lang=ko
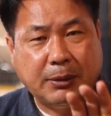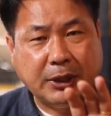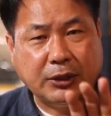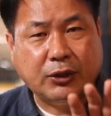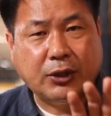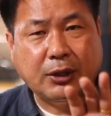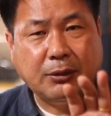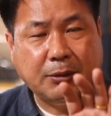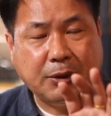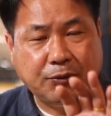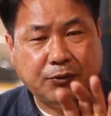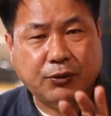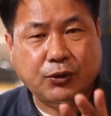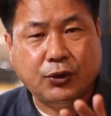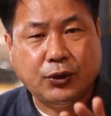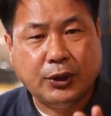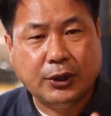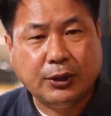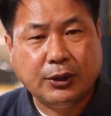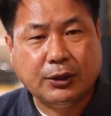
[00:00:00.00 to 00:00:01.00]
파노라마
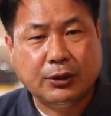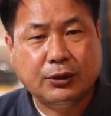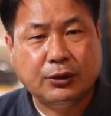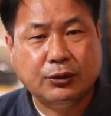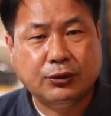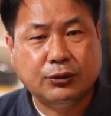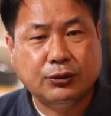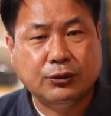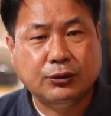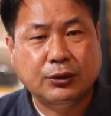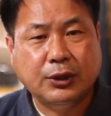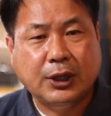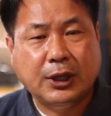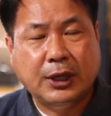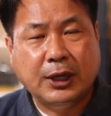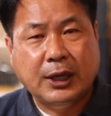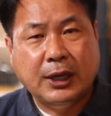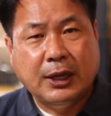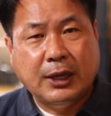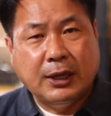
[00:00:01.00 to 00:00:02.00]
뷰잉 그리고
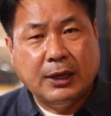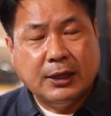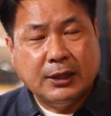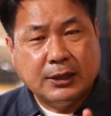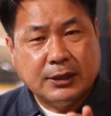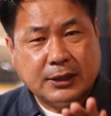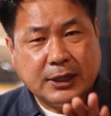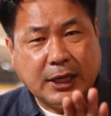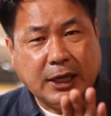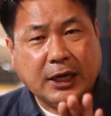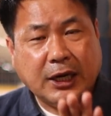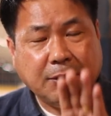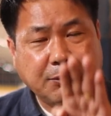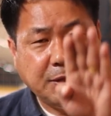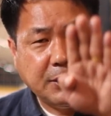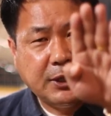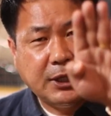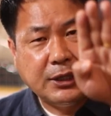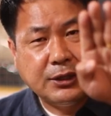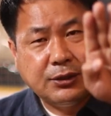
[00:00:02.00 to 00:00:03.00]

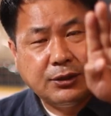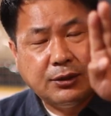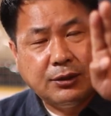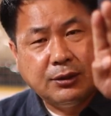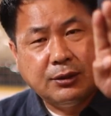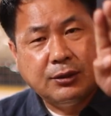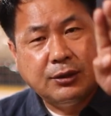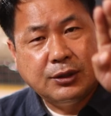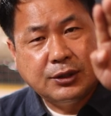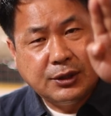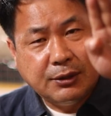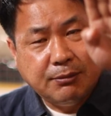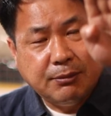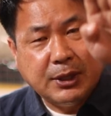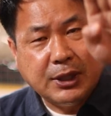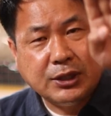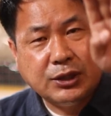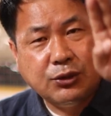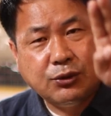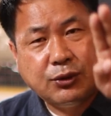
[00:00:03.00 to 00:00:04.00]
사람이 타서
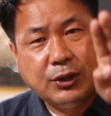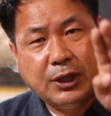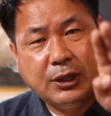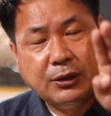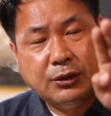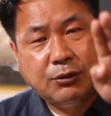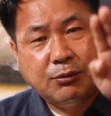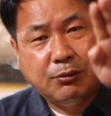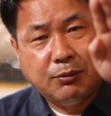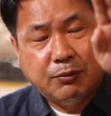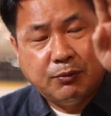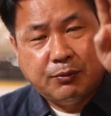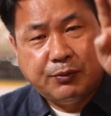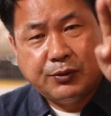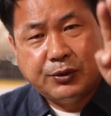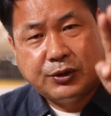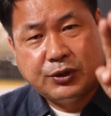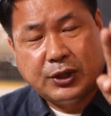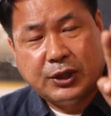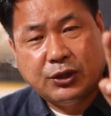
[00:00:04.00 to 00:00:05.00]
선방식으로 하는
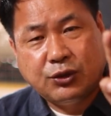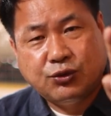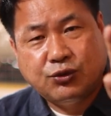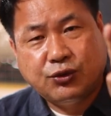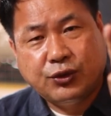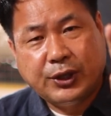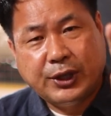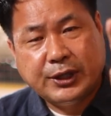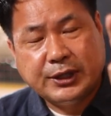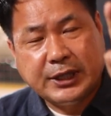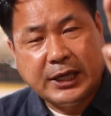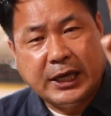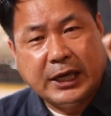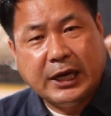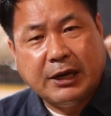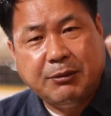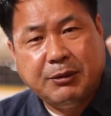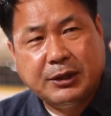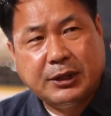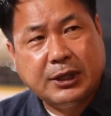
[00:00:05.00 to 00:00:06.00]
촬영 중에
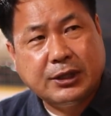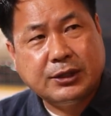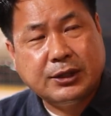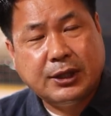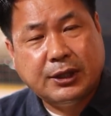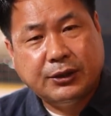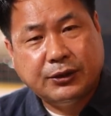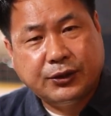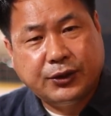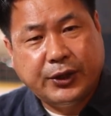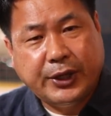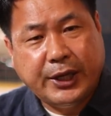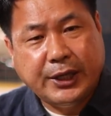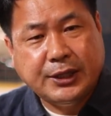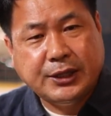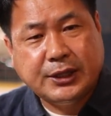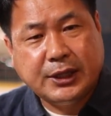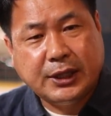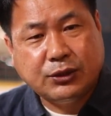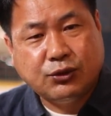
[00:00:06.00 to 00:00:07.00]
사람이 타서 하는
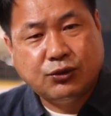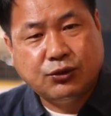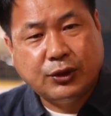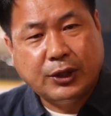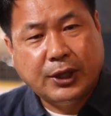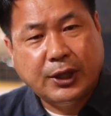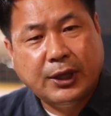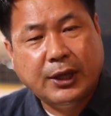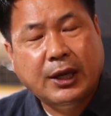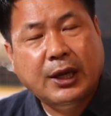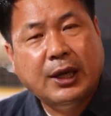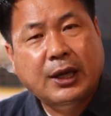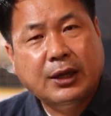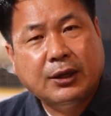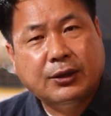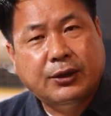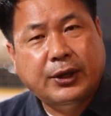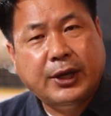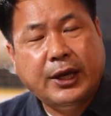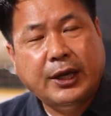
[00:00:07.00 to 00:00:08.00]
크레인 샷 중에
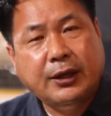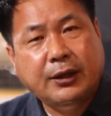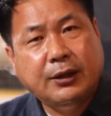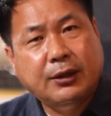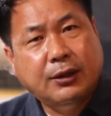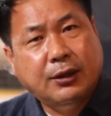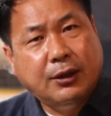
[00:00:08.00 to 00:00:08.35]
크레인